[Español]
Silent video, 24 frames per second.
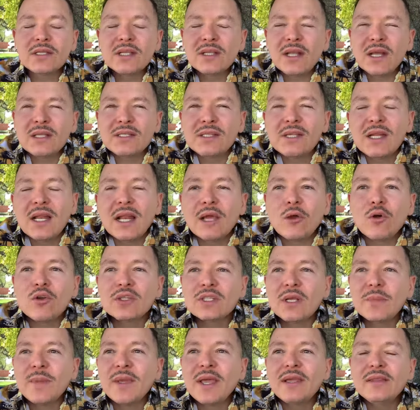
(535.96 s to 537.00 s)
así, es la
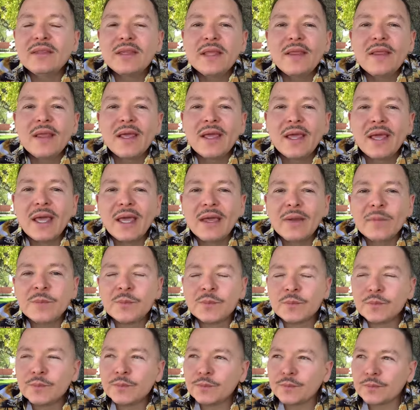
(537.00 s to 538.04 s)
cosa, mi gente, de
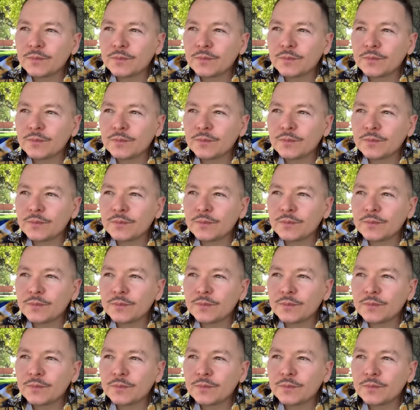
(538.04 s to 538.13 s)
que,